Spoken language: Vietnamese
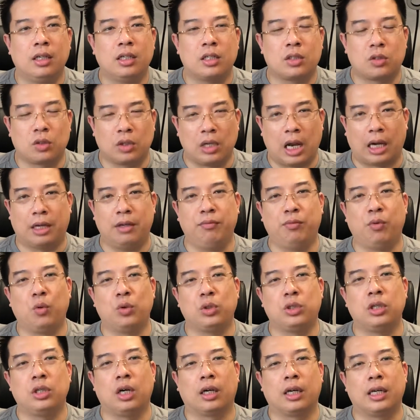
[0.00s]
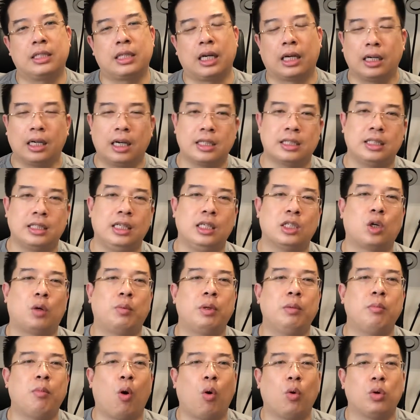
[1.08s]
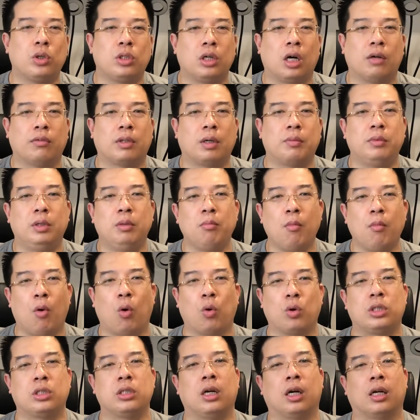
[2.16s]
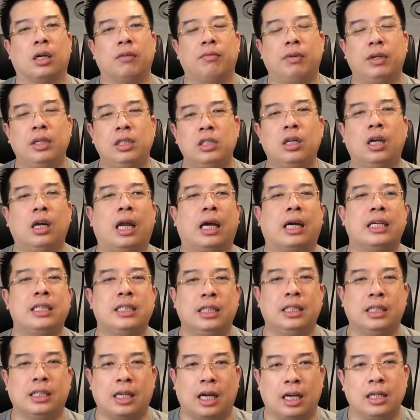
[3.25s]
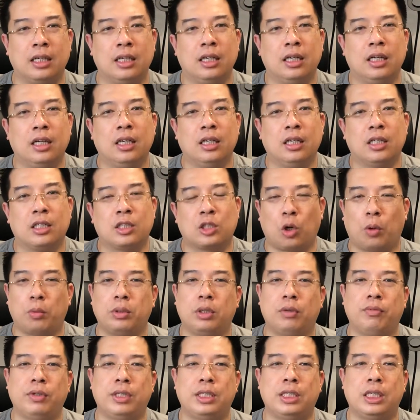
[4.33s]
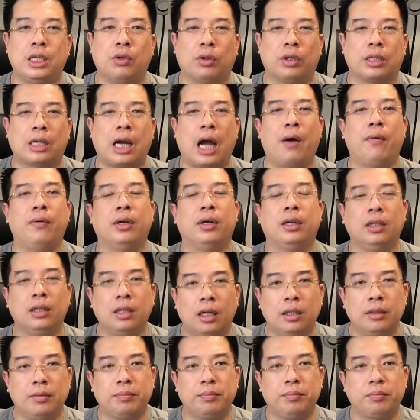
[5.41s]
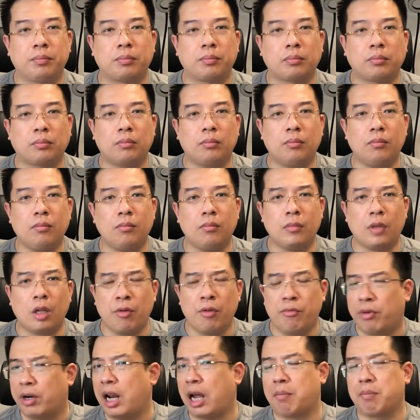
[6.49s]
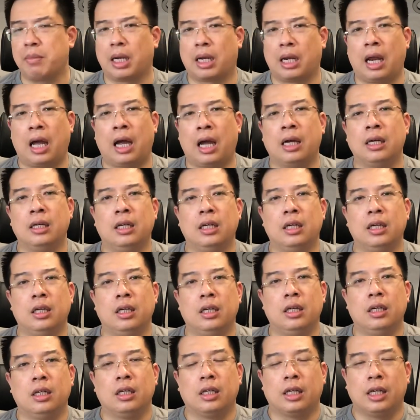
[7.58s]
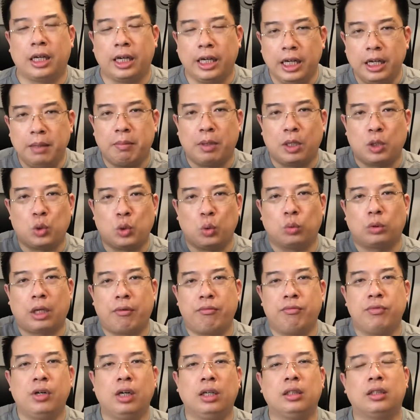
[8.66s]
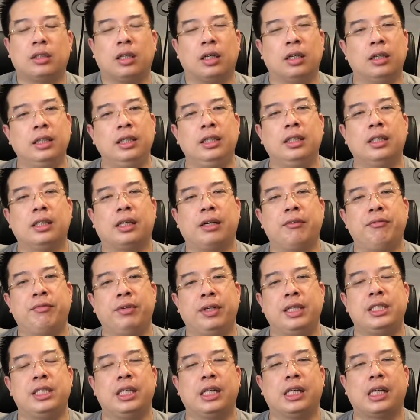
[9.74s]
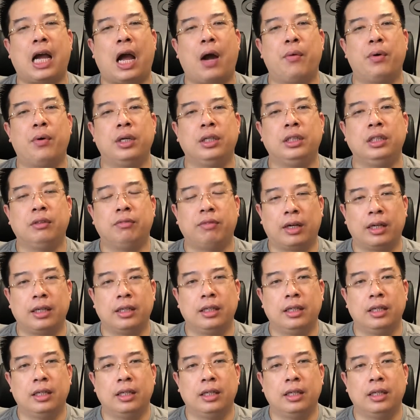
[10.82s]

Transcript: Đạt đến vụ trưởng chẳng là gì so với bộ trưởng, thậm chí bộ trưởng vẫn chưa là cái gì cả, so với những vị trí còn cao hơn nữa. Và đặc biệt là khi mà chúng ta vươn tới những cái vị trí cao hơn như vậy